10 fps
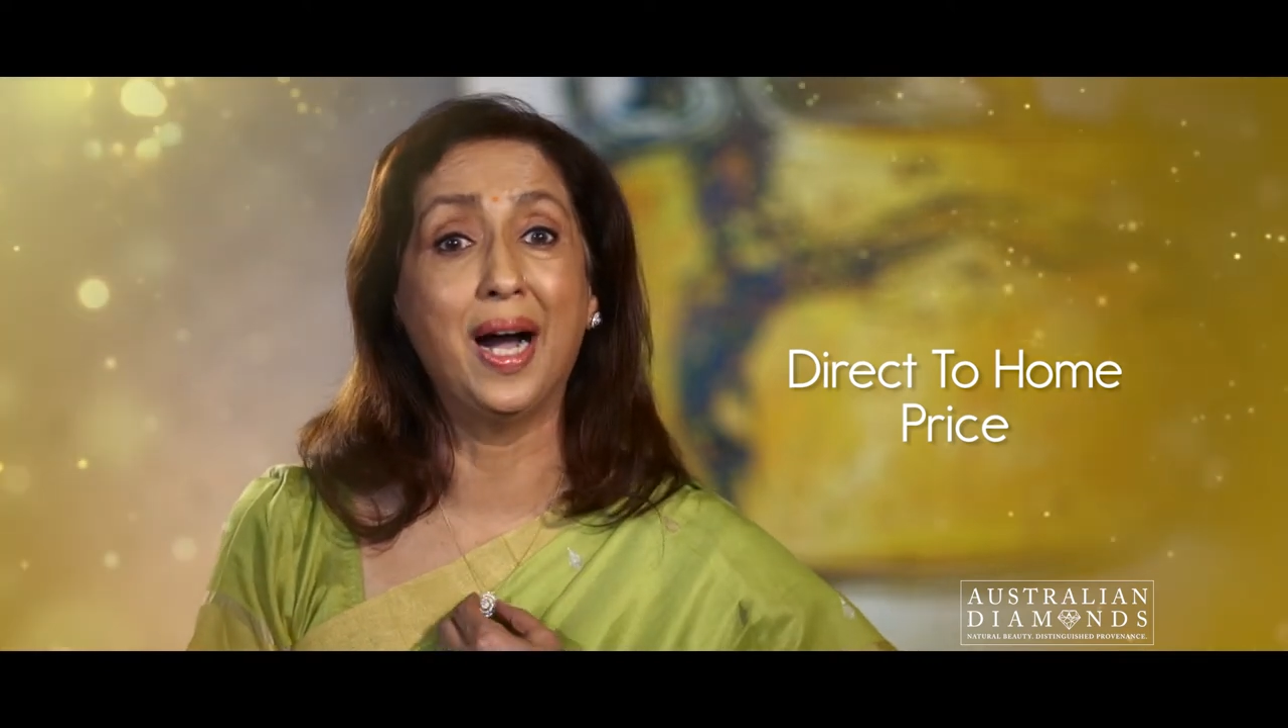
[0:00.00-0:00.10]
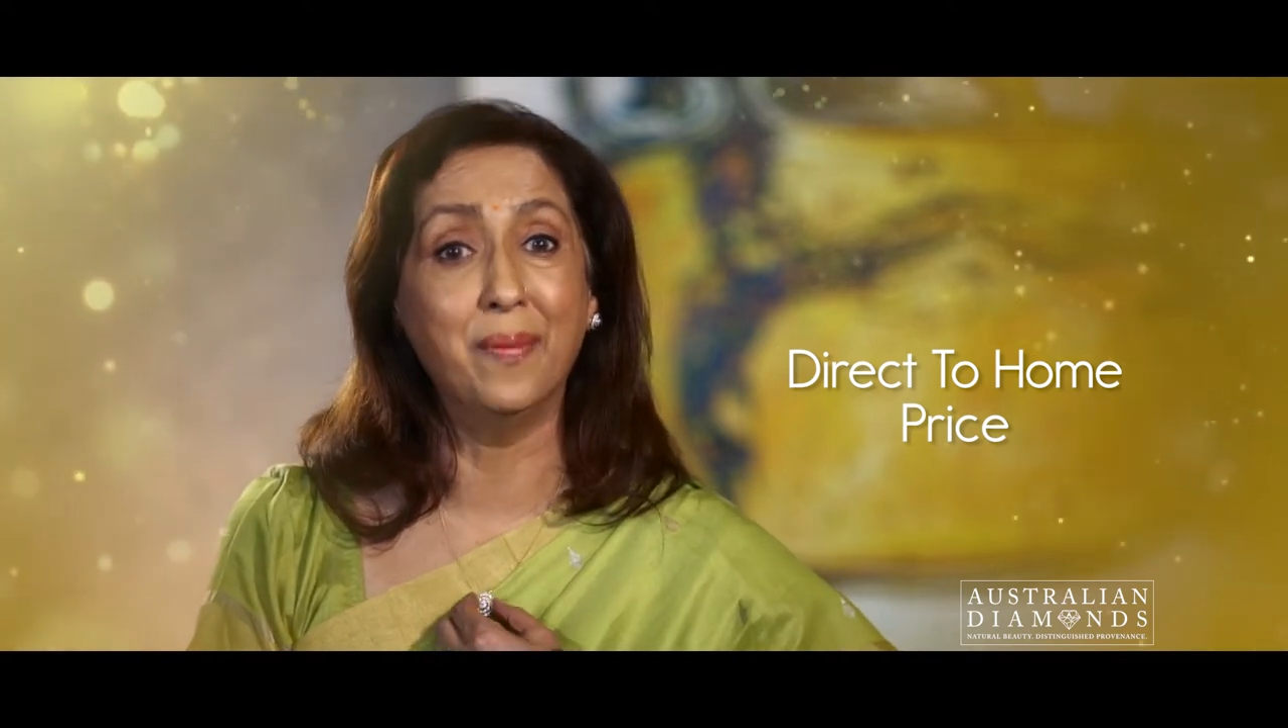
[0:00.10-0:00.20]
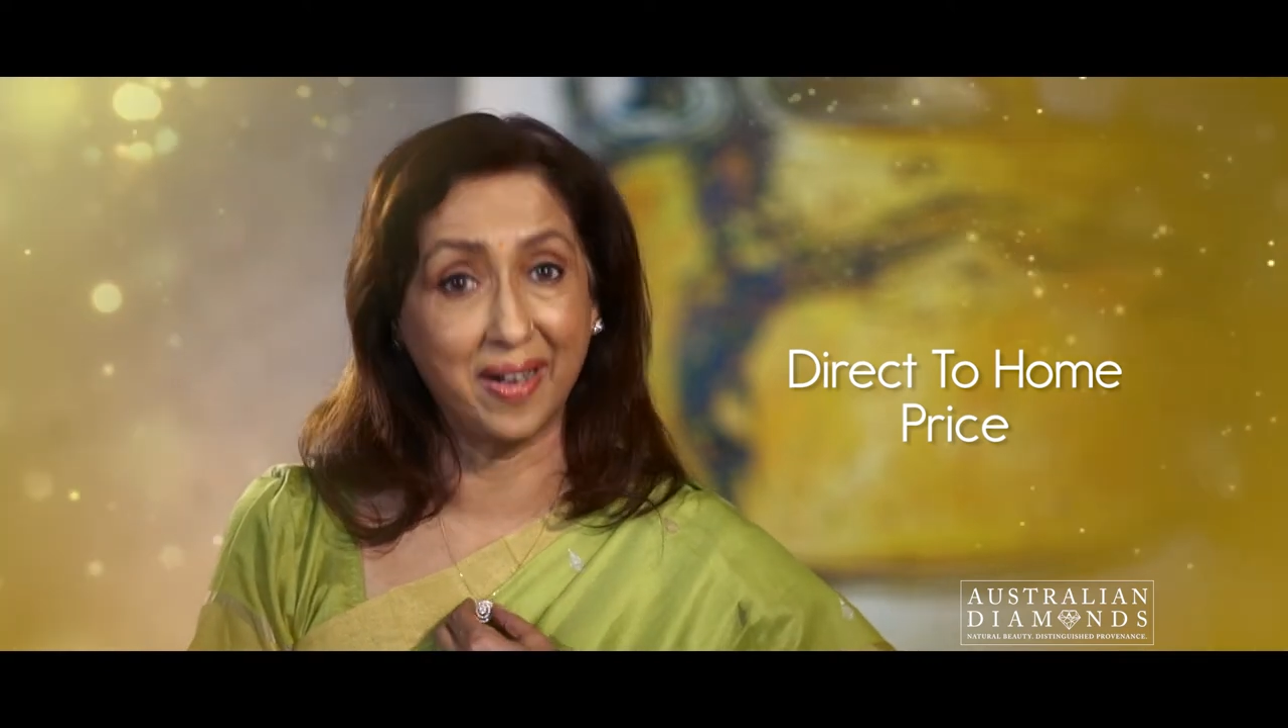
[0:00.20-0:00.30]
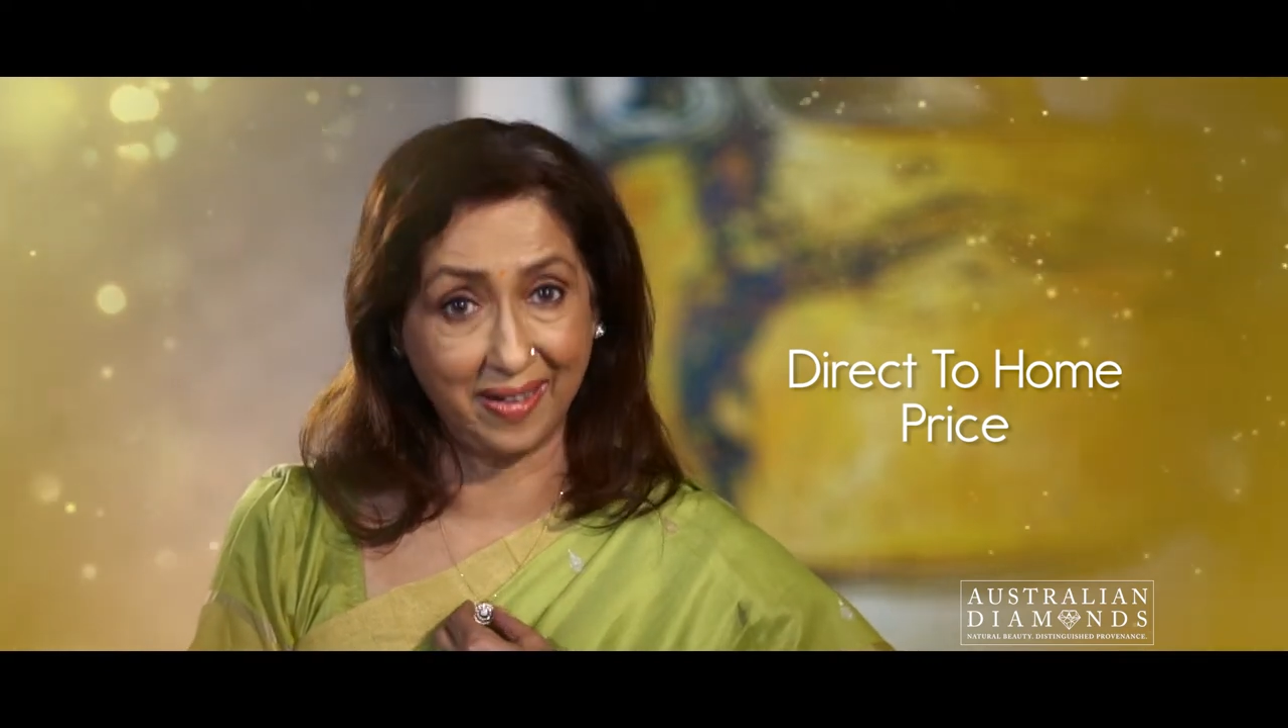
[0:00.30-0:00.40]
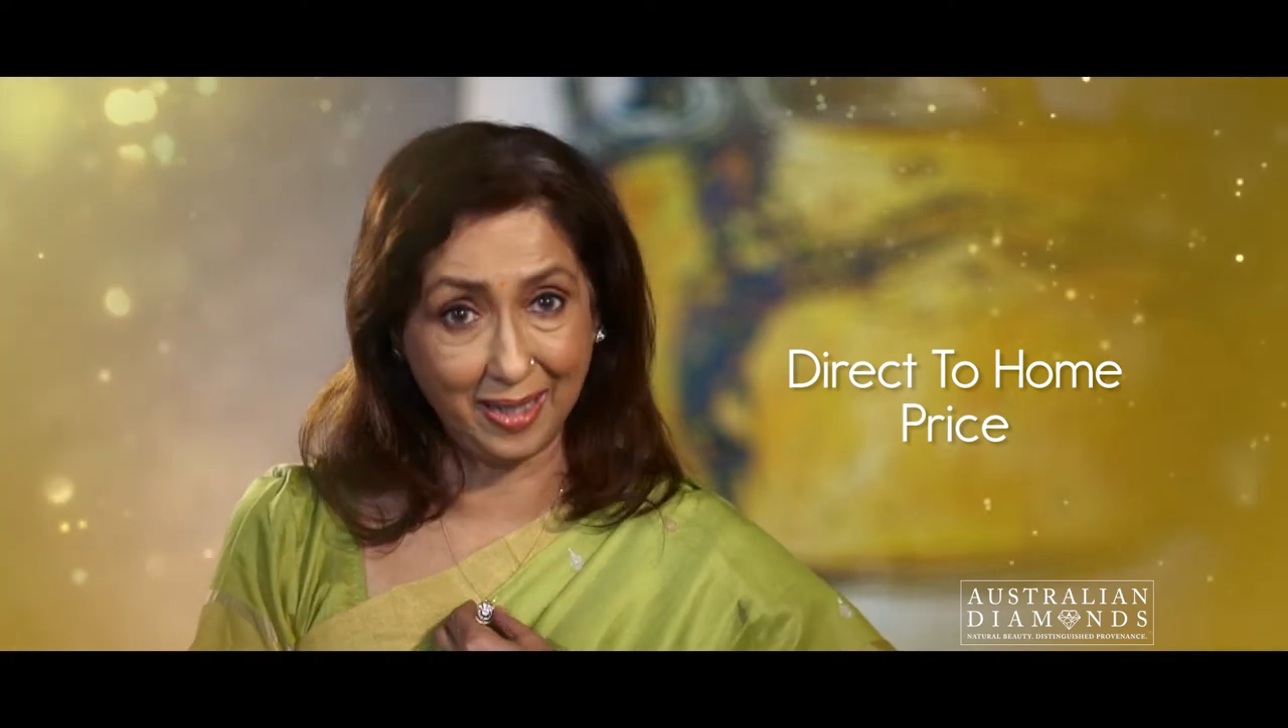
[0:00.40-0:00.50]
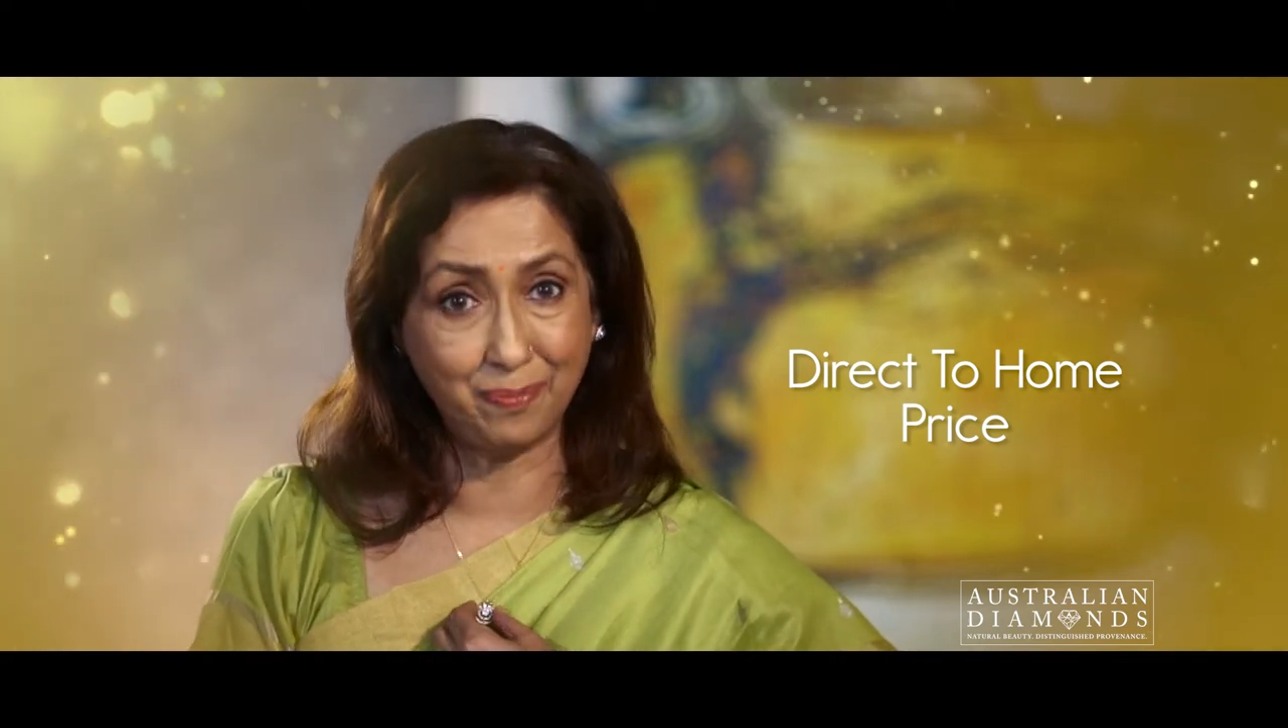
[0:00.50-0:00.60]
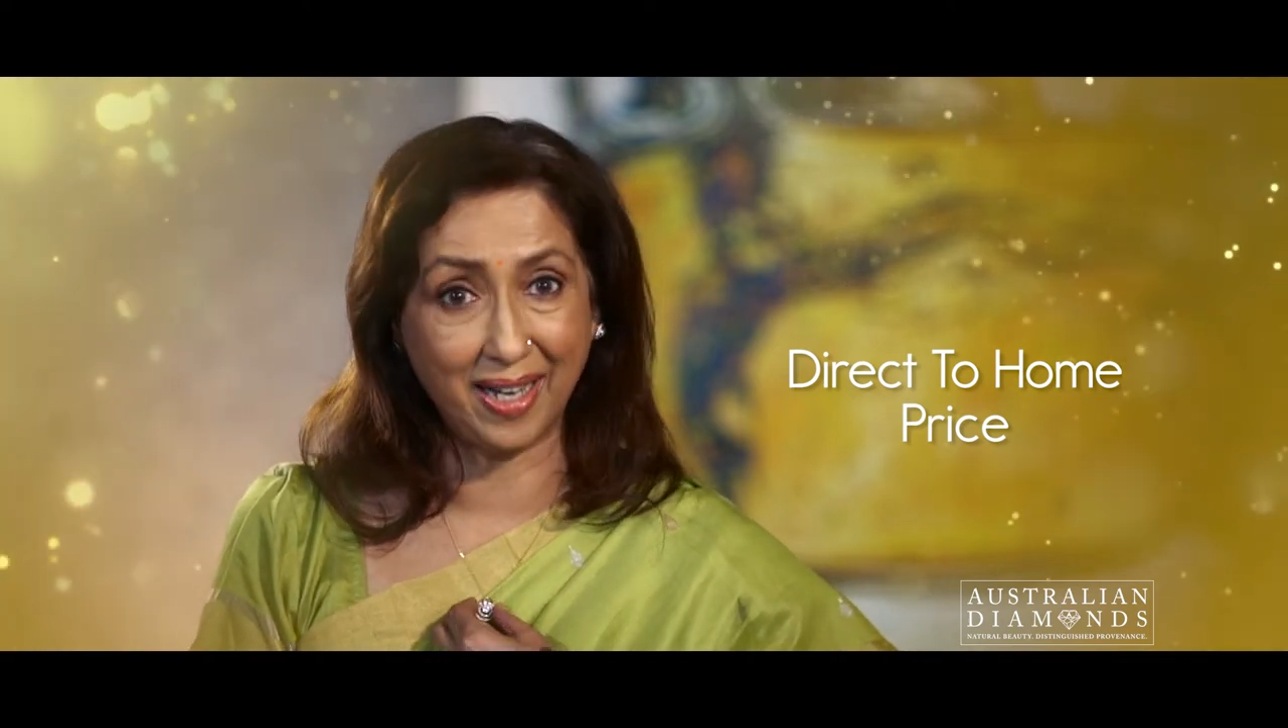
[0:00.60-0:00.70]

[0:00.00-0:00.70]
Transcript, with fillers: हम खरीद